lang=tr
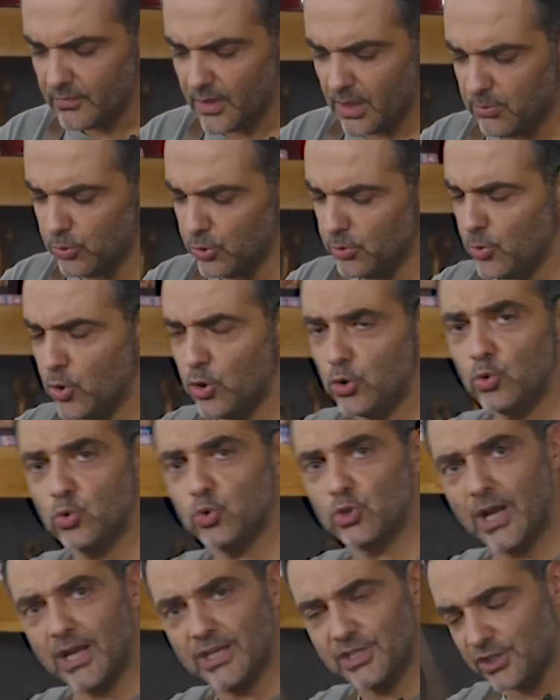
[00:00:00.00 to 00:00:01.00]
bunu böyle
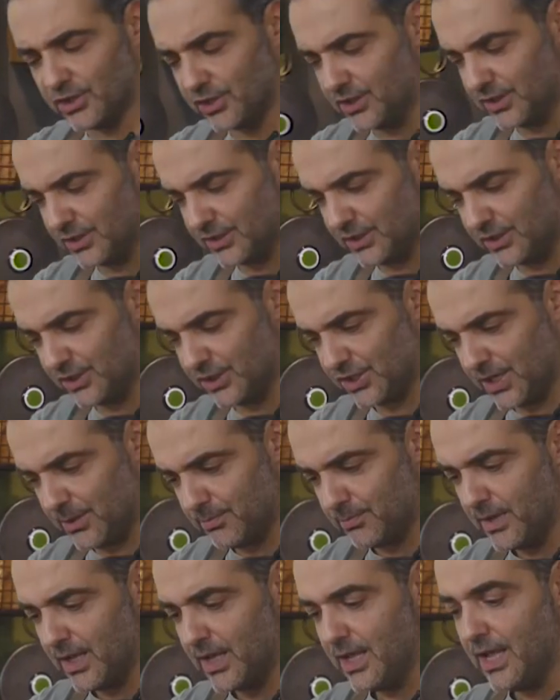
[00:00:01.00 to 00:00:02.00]
güzelce tıkırdatacağım.
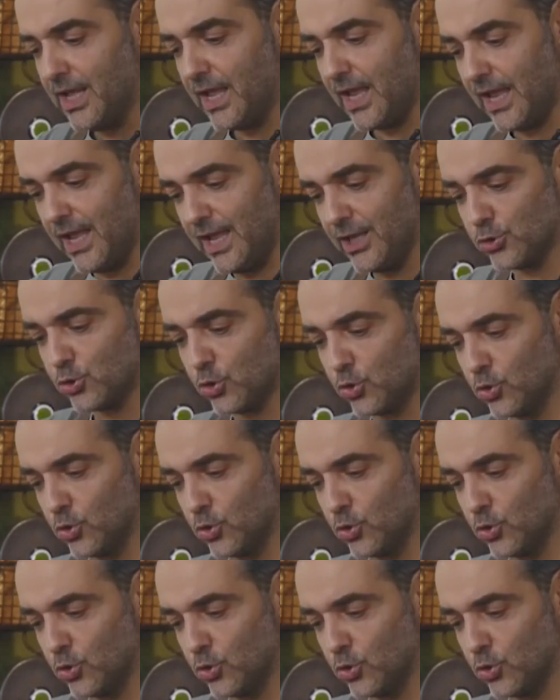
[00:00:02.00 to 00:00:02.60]
En son